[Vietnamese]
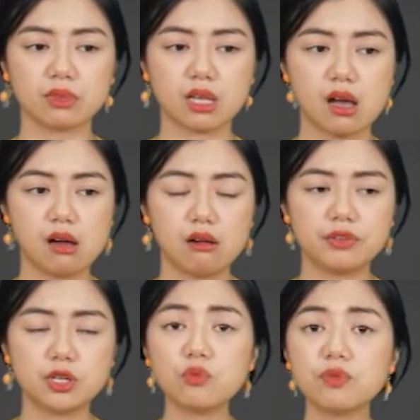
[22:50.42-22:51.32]
uh,
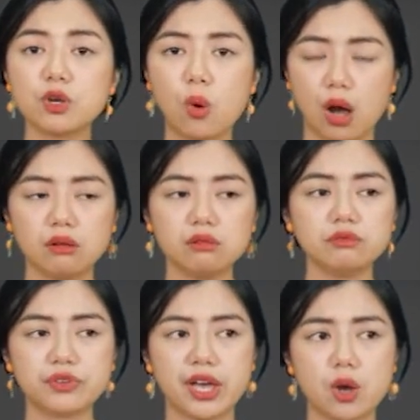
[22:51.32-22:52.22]
virus vi khuẩn
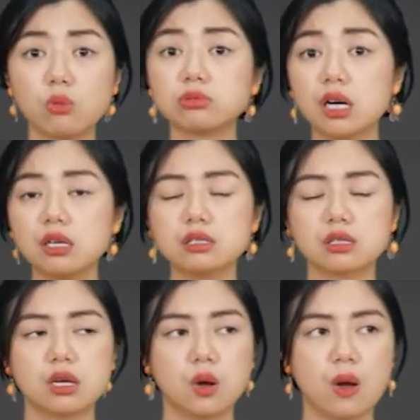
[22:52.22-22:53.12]
về ung thư
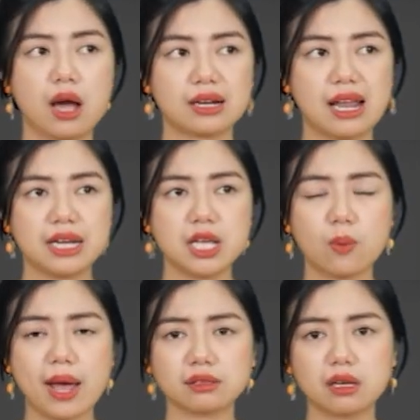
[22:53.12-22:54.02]
hoặc là liên
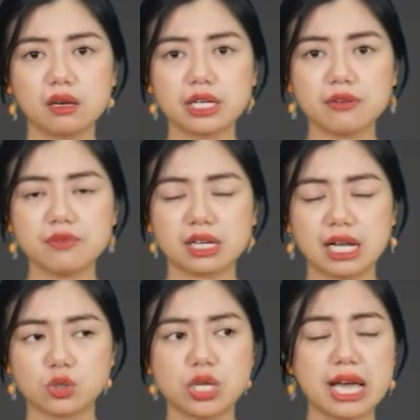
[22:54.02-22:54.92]
quan tới cái việc là
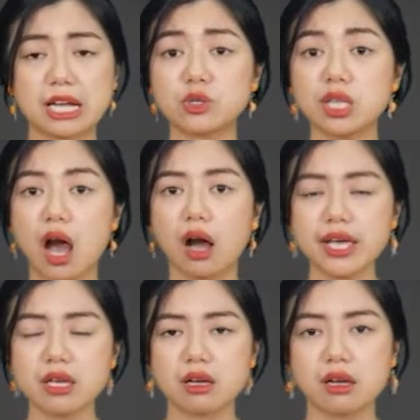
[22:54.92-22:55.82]
suy gan suy thận ấy
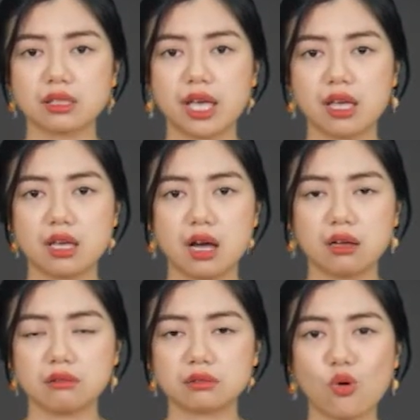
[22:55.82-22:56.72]
thì uh,
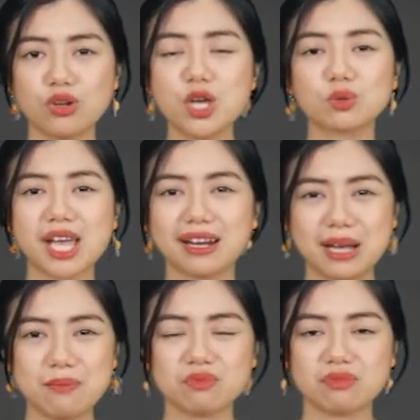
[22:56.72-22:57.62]
tốn nhiều tiền
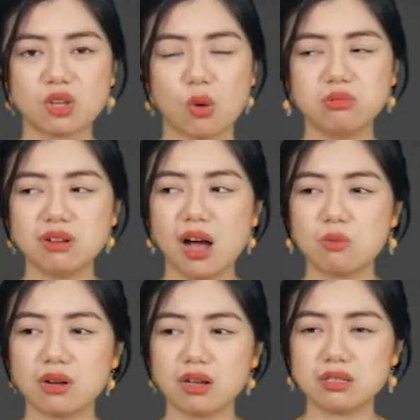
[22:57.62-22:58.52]
lắm cũng
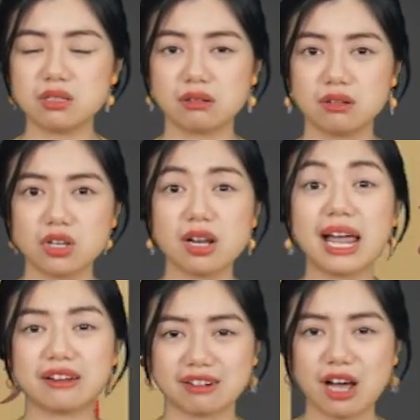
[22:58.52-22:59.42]
không có chữa cho nó
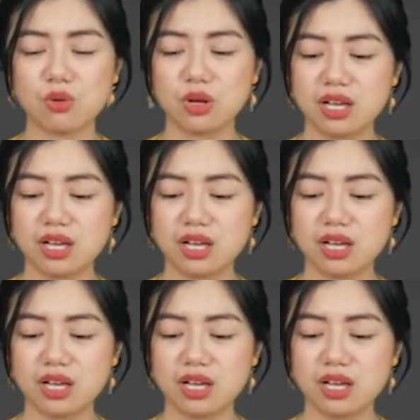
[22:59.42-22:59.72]
lành được đâu